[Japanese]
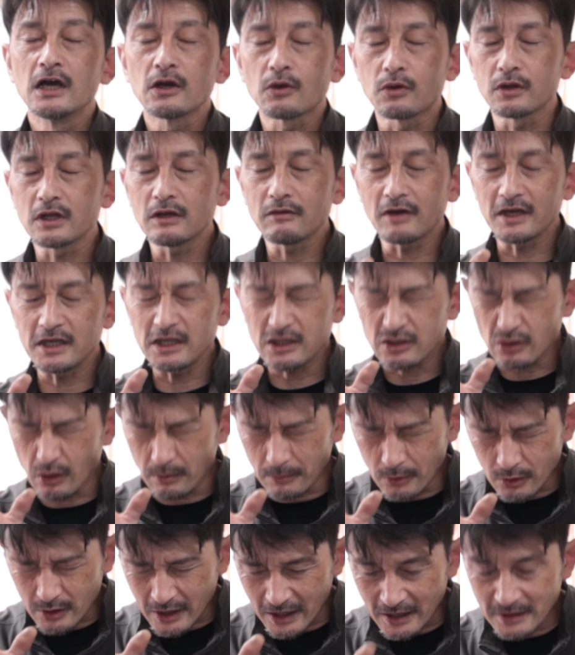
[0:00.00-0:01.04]
これはいと
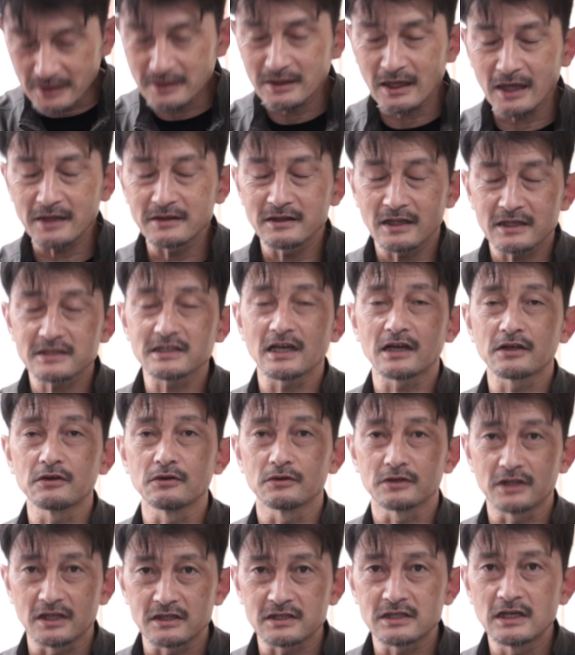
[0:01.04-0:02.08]
も簡単な作
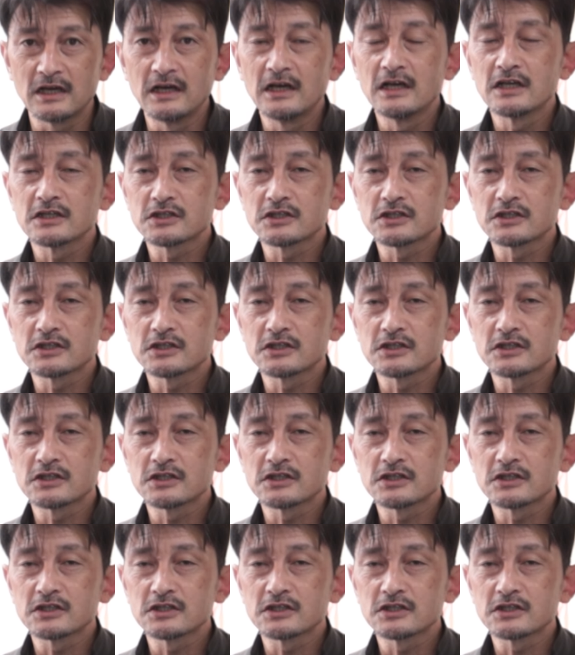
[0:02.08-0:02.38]
業です。